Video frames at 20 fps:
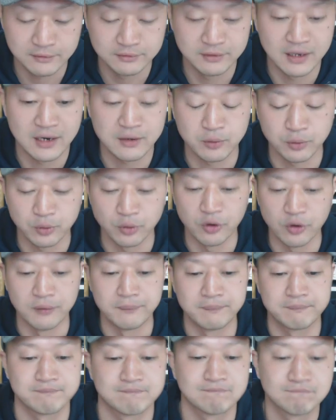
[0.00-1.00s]
なるほ
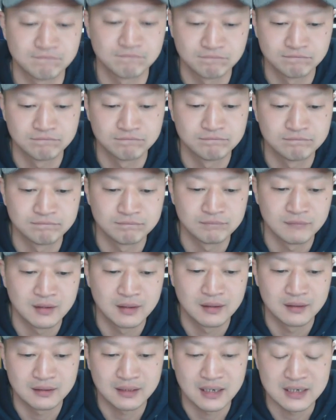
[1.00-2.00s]
ど、
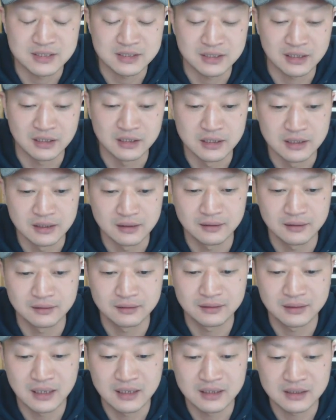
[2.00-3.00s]
確かに
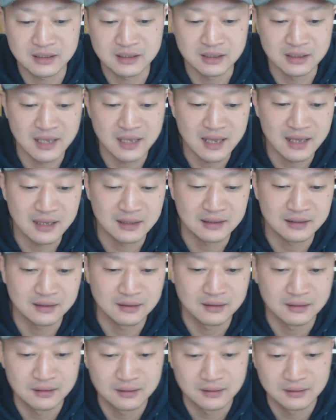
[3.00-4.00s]
天気ね、
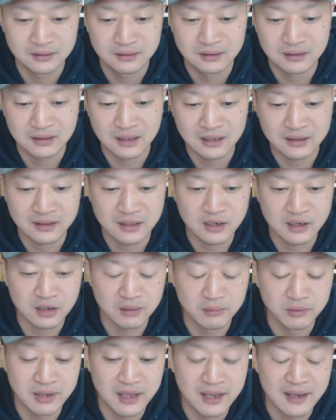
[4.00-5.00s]
関係ある
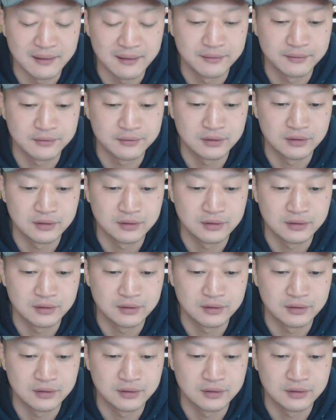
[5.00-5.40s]
かもね。